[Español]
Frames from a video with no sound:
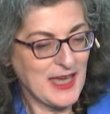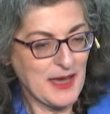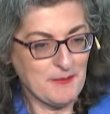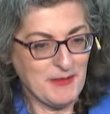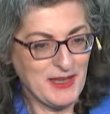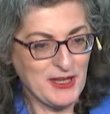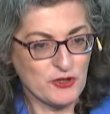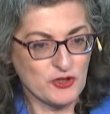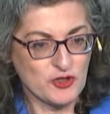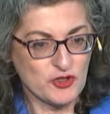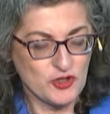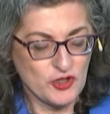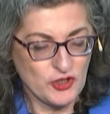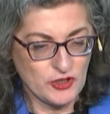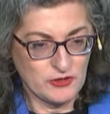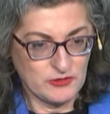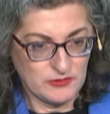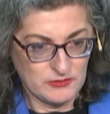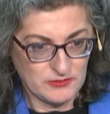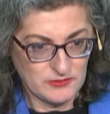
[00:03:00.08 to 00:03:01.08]
amenos
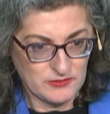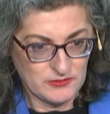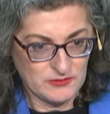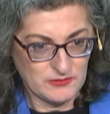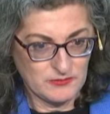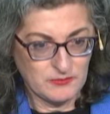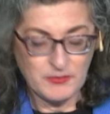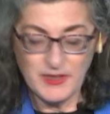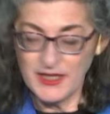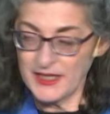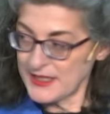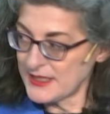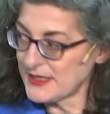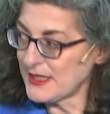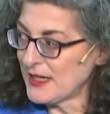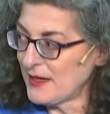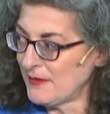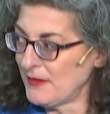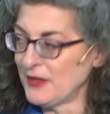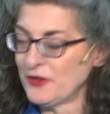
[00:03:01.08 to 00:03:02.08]
son. Mira que
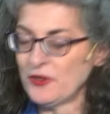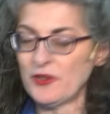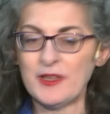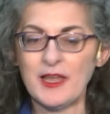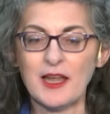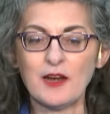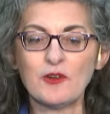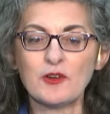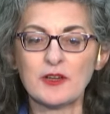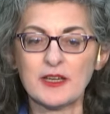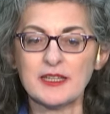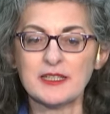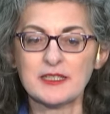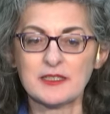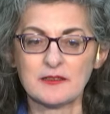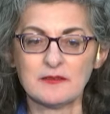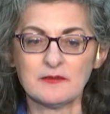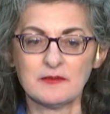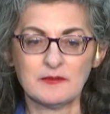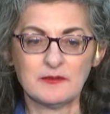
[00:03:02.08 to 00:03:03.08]
están hablando de algo que
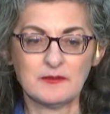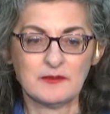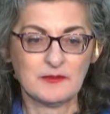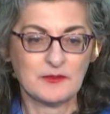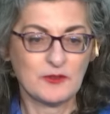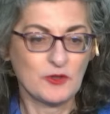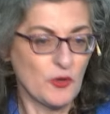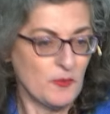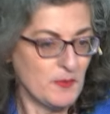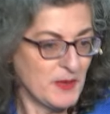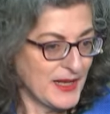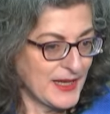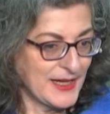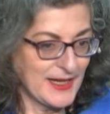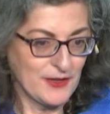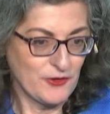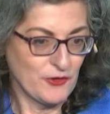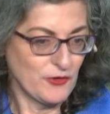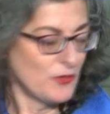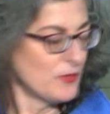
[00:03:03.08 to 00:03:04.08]
es
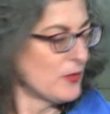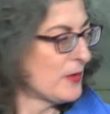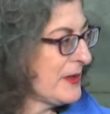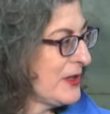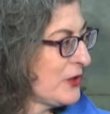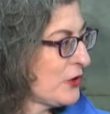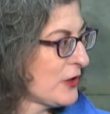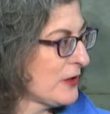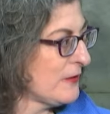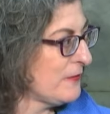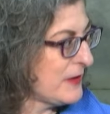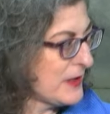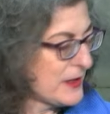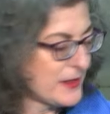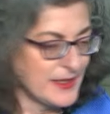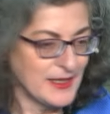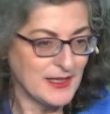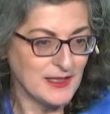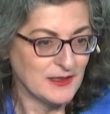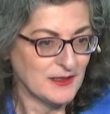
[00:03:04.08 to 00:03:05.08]
complicado, en un momento
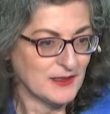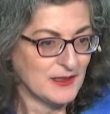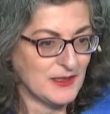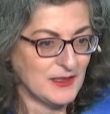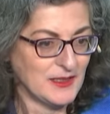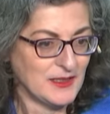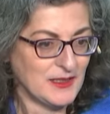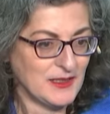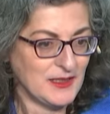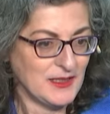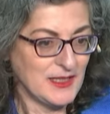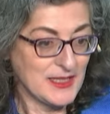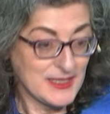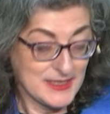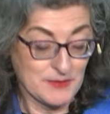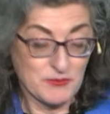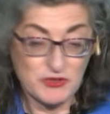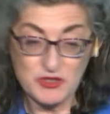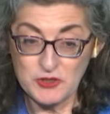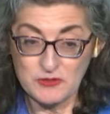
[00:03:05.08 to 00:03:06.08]
difícil.
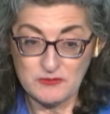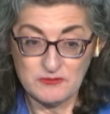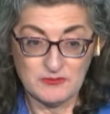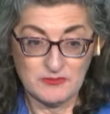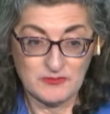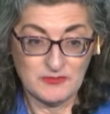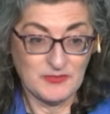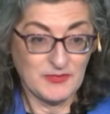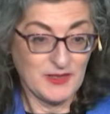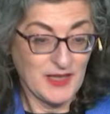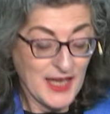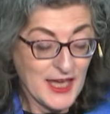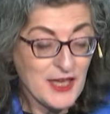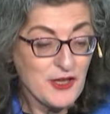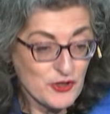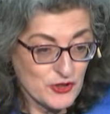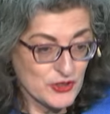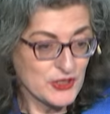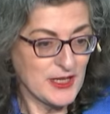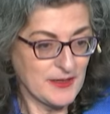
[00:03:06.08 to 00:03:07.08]
Estamos,
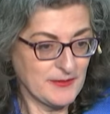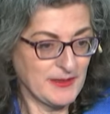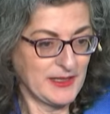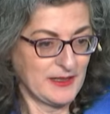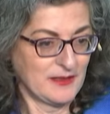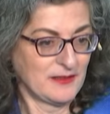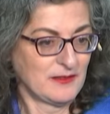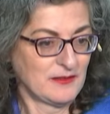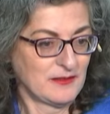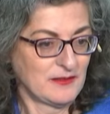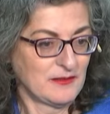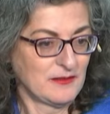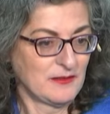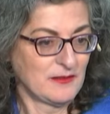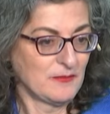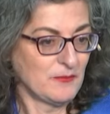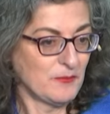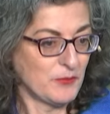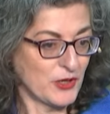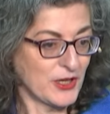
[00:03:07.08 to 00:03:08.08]
ellos saben,
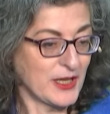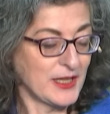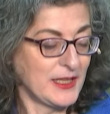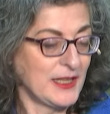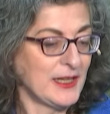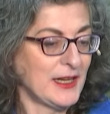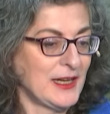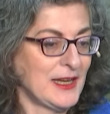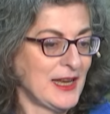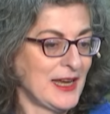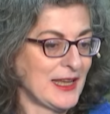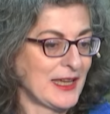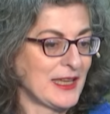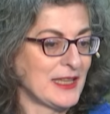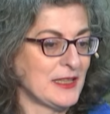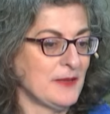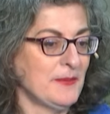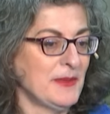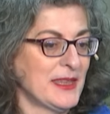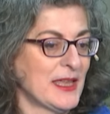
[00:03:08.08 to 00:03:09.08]
porque tienen la
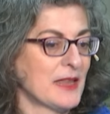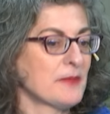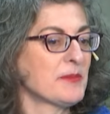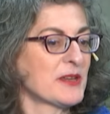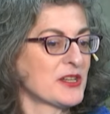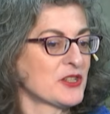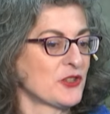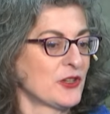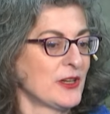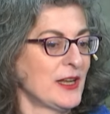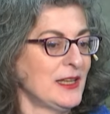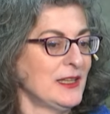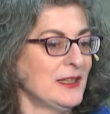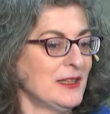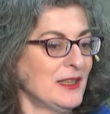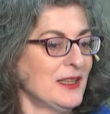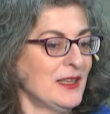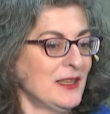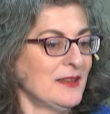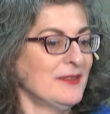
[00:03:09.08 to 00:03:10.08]
legitimidad personal
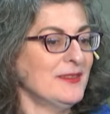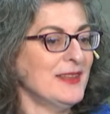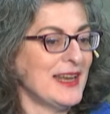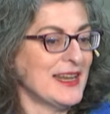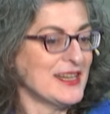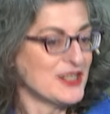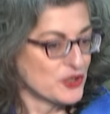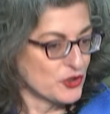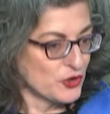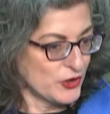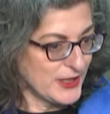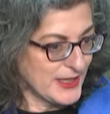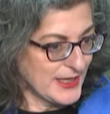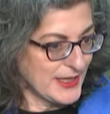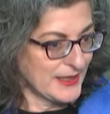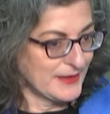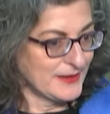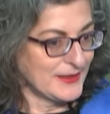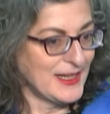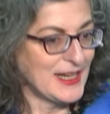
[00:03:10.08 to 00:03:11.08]
de la
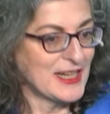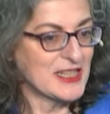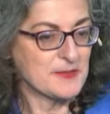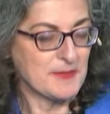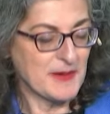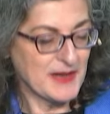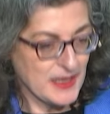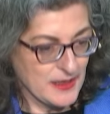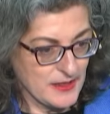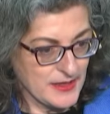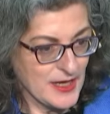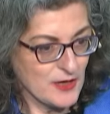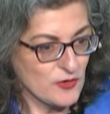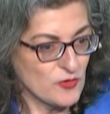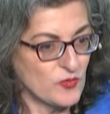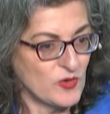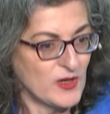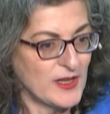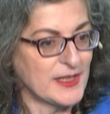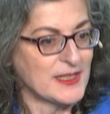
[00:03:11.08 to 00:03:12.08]
historia, de la experiencia
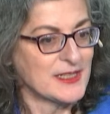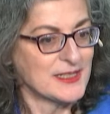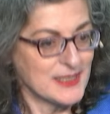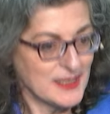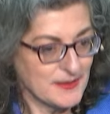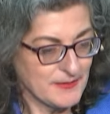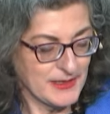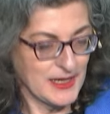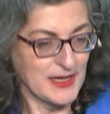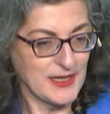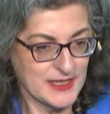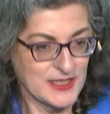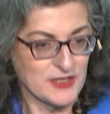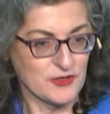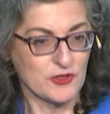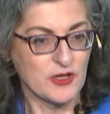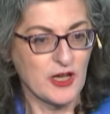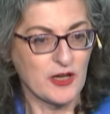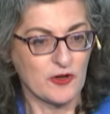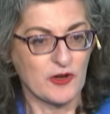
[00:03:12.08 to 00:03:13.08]
acumulada, saben el
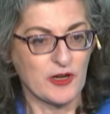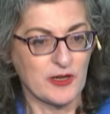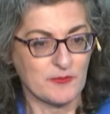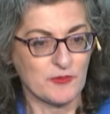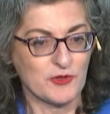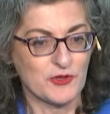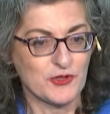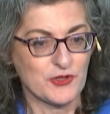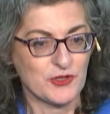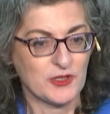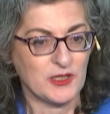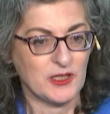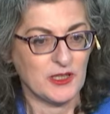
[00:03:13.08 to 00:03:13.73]
riesgo que corremos.